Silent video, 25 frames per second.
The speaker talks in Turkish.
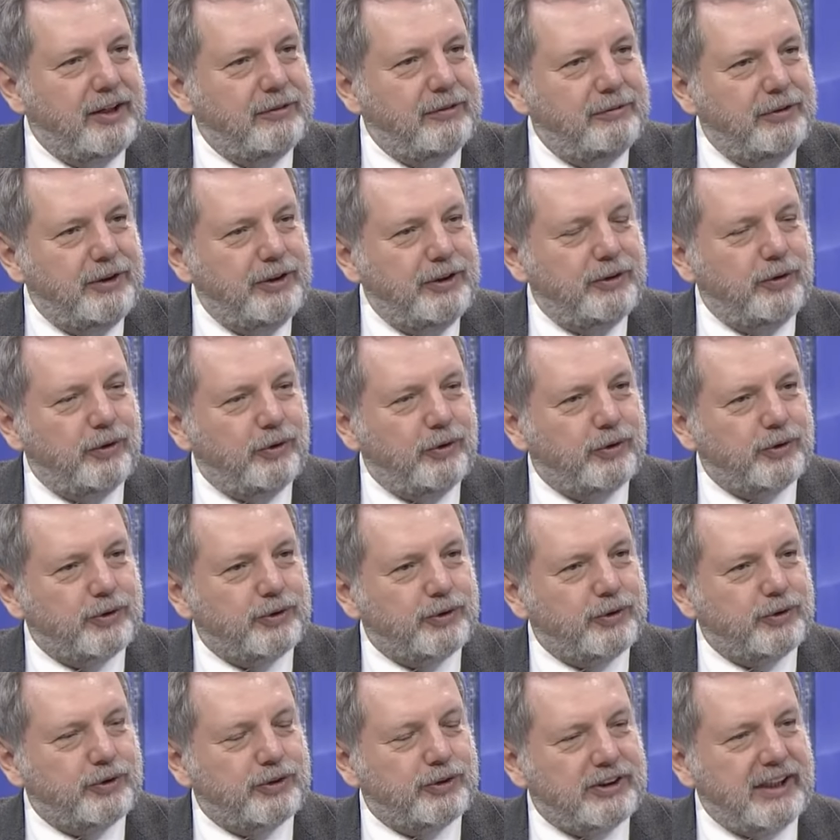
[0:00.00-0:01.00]

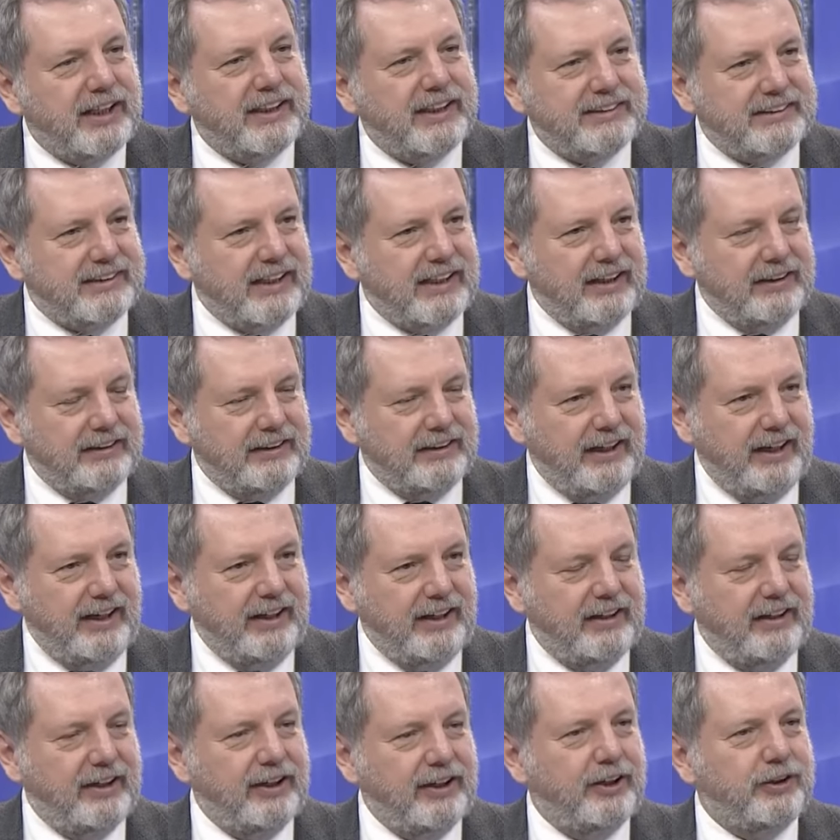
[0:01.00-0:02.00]
1980'de
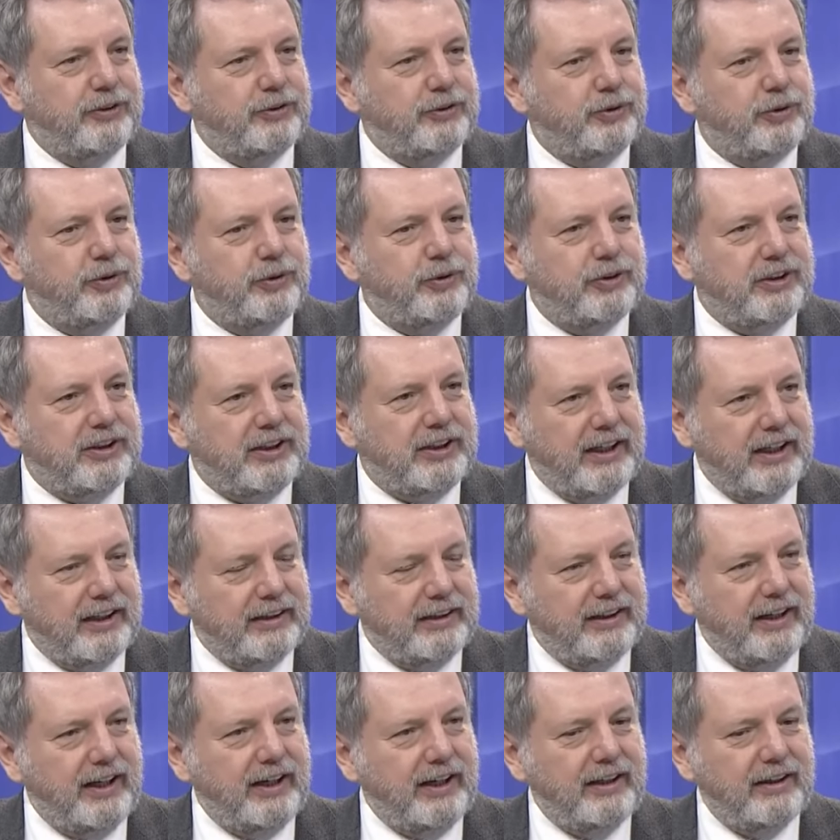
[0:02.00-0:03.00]

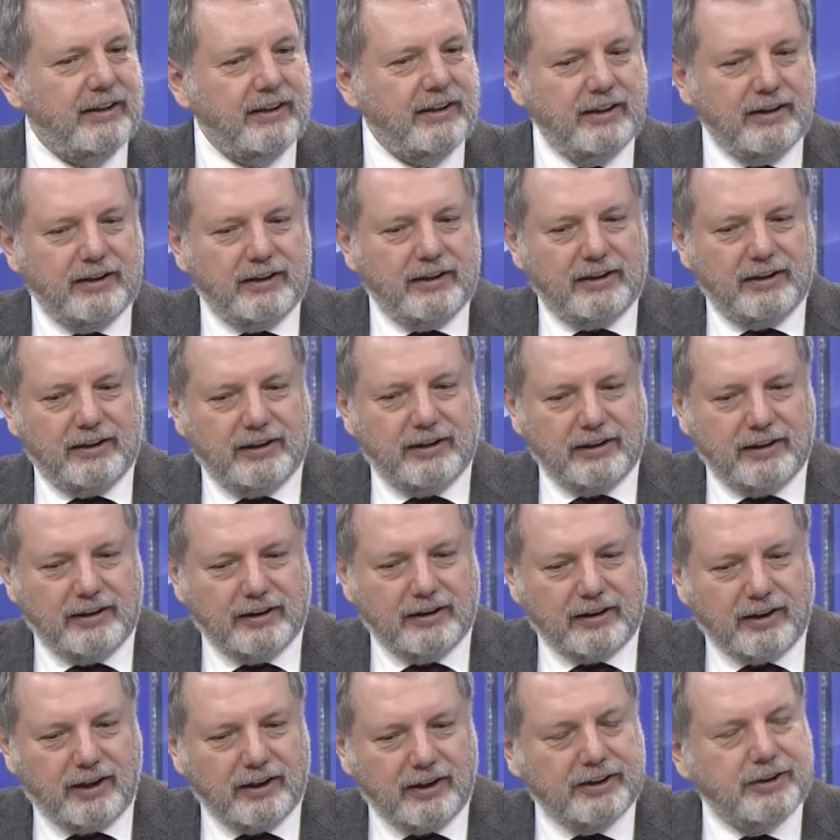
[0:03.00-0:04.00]
Türkiye'de e,
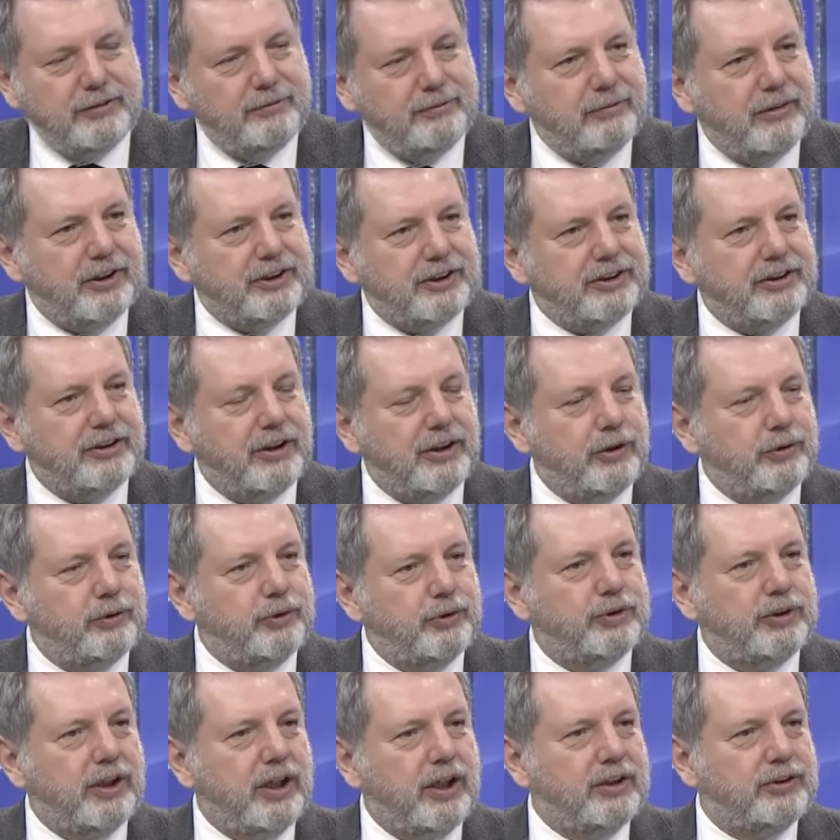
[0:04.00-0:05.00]
kadın başına
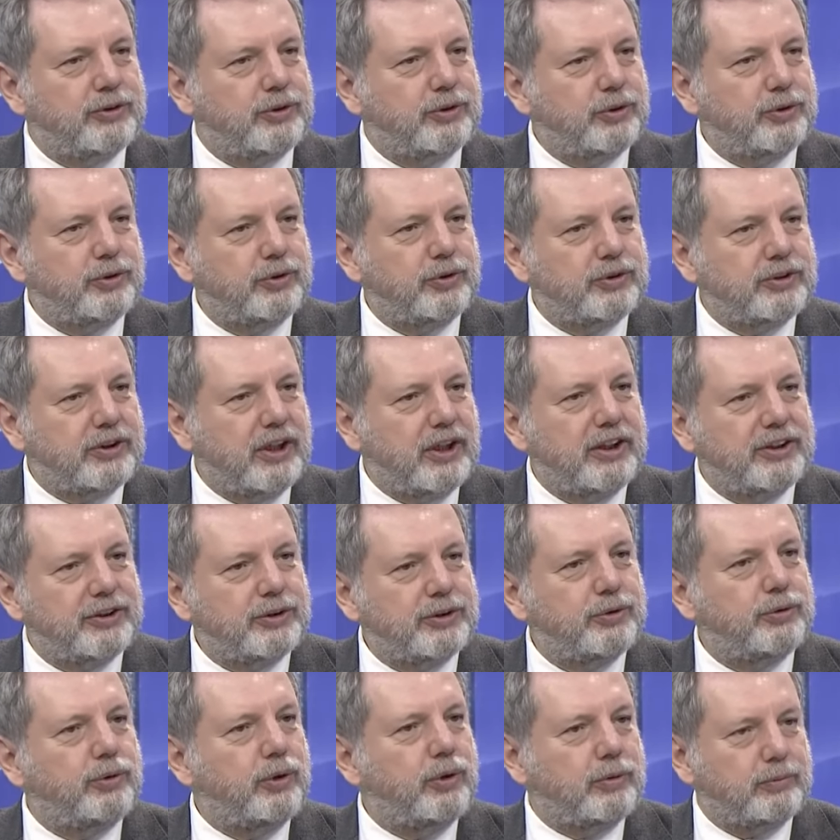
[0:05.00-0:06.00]
düşen çocuk sayısı
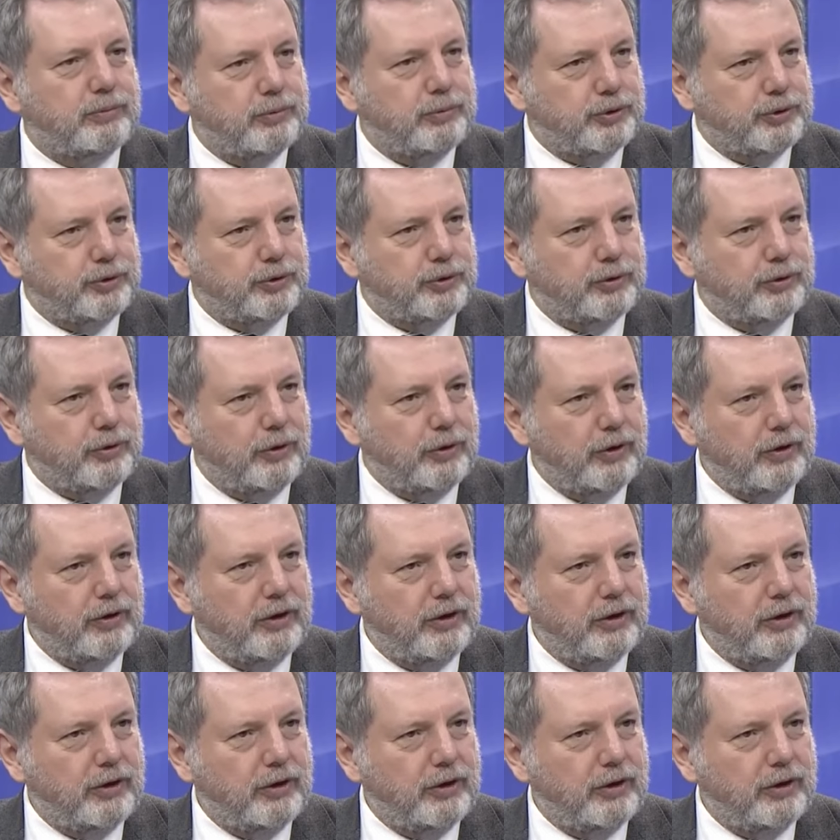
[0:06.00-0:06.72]
4,5'tu.